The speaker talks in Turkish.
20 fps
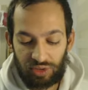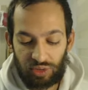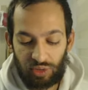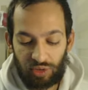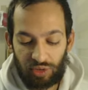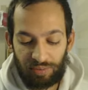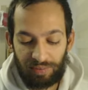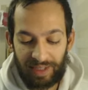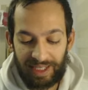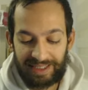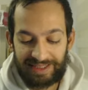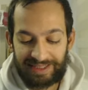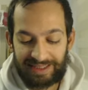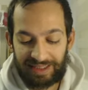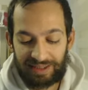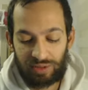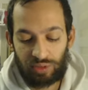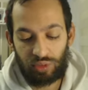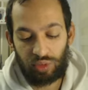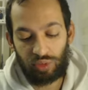
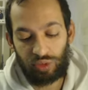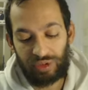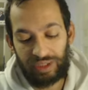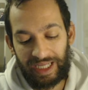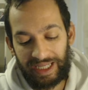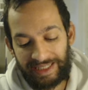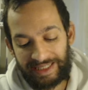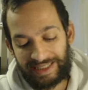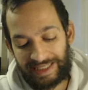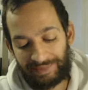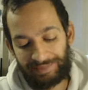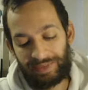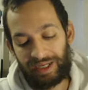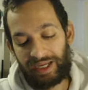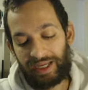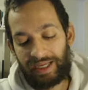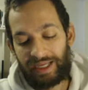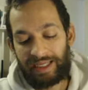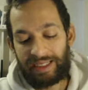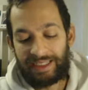Görünmezlik kullandım.
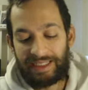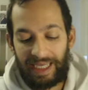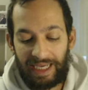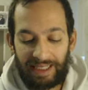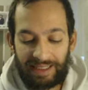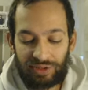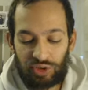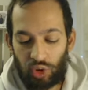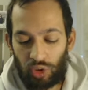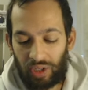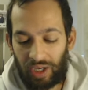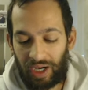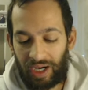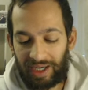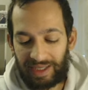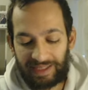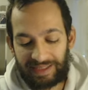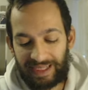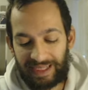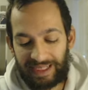Yani çok
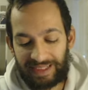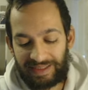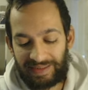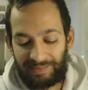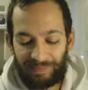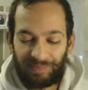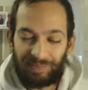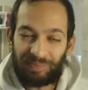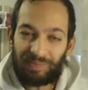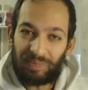aradaydım.